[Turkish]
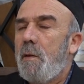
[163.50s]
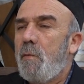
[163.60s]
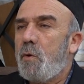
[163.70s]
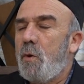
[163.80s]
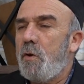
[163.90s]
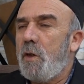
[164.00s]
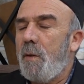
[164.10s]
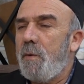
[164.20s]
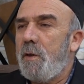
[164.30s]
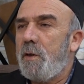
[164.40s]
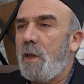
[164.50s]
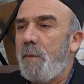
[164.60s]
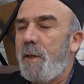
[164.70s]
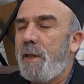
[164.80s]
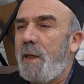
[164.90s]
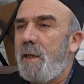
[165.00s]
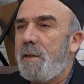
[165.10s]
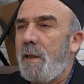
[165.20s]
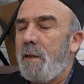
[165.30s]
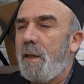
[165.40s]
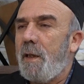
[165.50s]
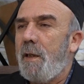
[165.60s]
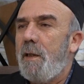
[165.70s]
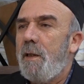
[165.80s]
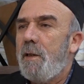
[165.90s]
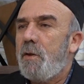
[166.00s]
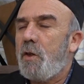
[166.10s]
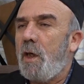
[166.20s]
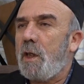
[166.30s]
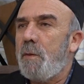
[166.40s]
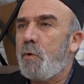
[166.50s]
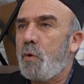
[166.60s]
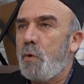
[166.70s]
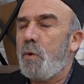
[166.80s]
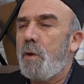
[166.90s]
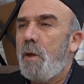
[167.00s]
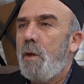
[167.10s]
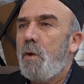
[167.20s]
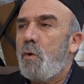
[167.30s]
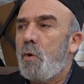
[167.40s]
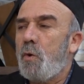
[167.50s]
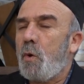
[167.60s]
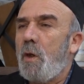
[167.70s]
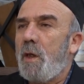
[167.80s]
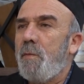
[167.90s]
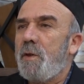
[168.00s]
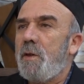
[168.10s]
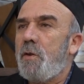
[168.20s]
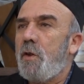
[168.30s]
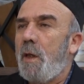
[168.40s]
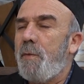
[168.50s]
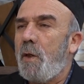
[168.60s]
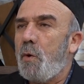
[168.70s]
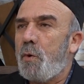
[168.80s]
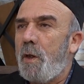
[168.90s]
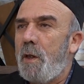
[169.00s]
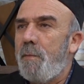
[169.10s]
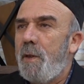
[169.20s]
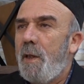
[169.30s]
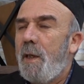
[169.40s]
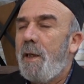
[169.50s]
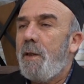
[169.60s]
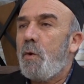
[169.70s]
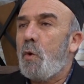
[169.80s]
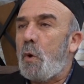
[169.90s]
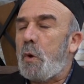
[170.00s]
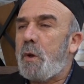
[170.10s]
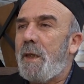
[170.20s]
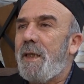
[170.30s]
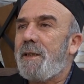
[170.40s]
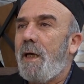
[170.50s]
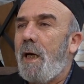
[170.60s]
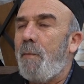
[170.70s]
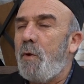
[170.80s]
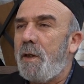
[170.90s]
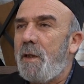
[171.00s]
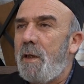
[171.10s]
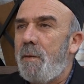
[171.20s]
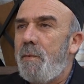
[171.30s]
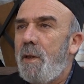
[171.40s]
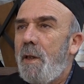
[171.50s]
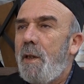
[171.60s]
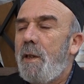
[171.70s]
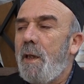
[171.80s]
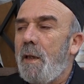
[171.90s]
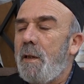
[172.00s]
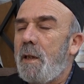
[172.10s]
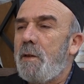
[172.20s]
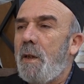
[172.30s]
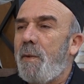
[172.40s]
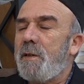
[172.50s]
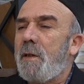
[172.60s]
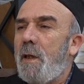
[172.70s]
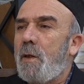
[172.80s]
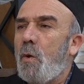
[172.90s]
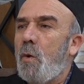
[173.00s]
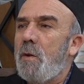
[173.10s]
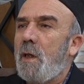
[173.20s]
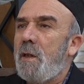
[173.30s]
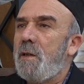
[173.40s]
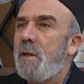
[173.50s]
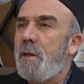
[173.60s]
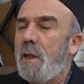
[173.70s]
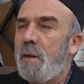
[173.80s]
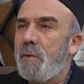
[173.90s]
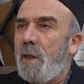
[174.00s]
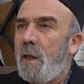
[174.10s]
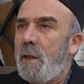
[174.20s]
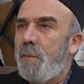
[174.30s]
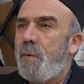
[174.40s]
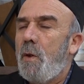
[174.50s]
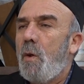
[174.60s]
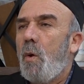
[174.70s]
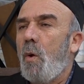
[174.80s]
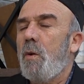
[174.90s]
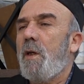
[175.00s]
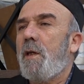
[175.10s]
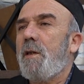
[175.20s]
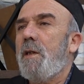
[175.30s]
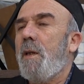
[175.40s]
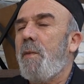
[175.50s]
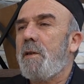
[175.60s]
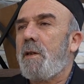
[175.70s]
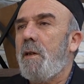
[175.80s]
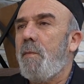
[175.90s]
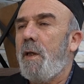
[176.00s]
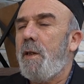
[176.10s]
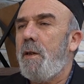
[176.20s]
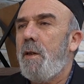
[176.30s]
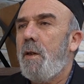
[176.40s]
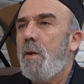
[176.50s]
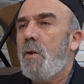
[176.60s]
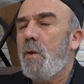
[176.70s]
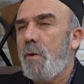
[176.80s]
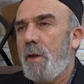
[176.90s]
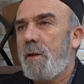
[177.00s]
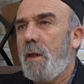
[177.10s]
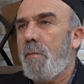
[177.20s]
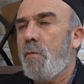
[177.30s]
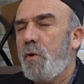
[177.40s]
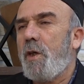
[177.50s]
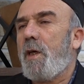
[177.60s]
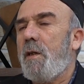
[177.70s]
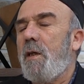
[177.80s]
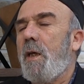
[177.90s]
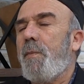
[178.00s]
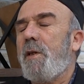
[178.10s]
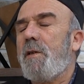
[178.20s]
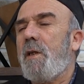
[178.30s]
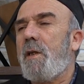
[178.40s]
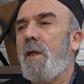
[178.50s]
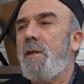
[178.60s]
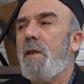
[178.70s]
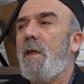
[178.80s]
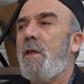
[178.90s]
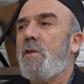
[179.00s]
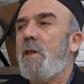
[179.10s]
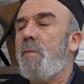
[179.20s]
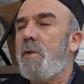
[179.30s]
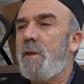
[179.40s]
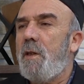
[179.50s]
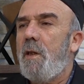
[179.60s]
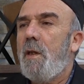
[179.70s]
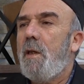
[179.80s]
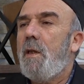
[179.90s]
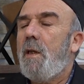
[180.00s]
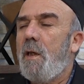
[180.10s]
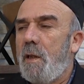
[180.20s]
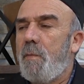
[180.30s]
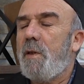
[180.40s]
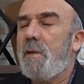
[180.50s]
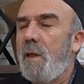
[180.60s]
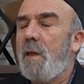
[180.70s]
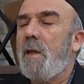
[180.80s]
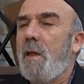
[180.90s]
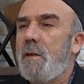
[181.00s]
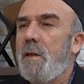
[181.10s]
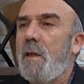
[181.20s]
bütün cam, e, camiye giden insanlara çağrım şudur. Çocuklarımızı camiye götürelim, gürültülerine tahammül edelim, yanları namaz kılarken onlarını yanımıza alıp onlara da namaz kılmayı öğretelim. Bu şekilde yaparsak kendi geleceğimizi elbette garanti